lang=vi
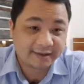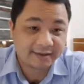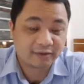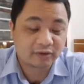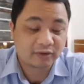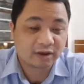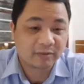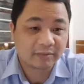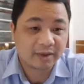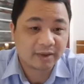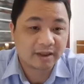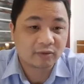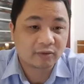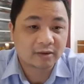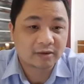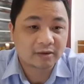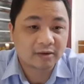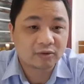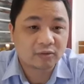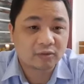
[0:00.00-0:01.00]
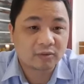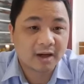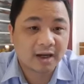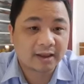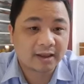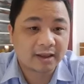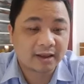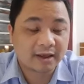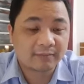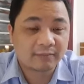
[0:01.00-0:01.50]
chúng ta biết luật giáo dục
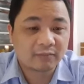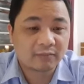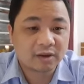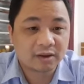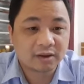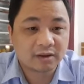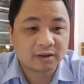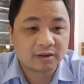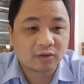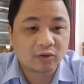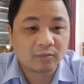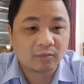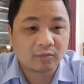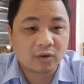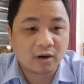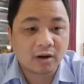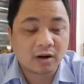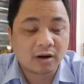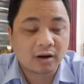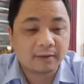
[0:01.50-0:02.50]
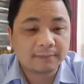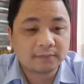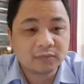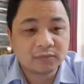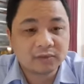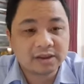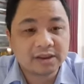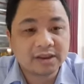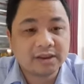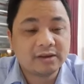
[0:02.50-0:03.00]
205 thì gồm có
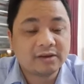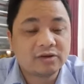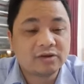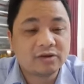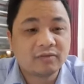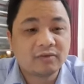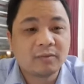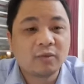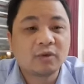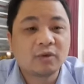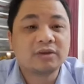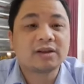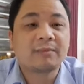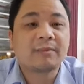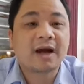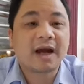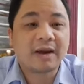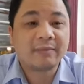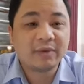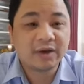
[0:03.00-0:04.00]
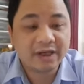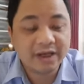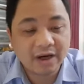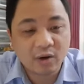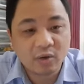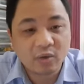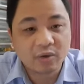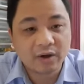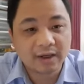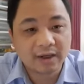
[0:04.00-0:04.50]
9 chương và 120
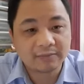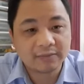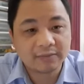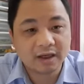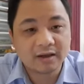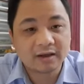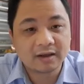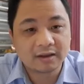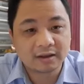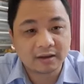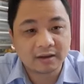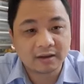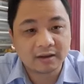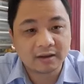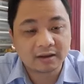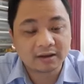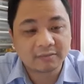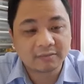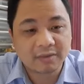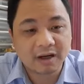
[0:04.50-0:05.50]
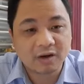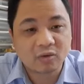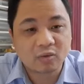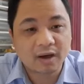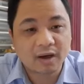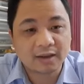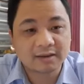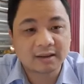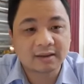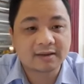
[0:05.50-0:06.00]
điều các em nhé đó thì bao
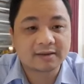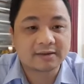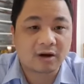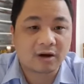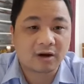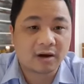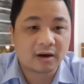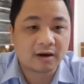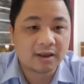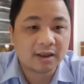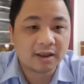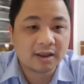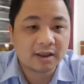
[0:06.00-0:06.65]
quát rất là rõ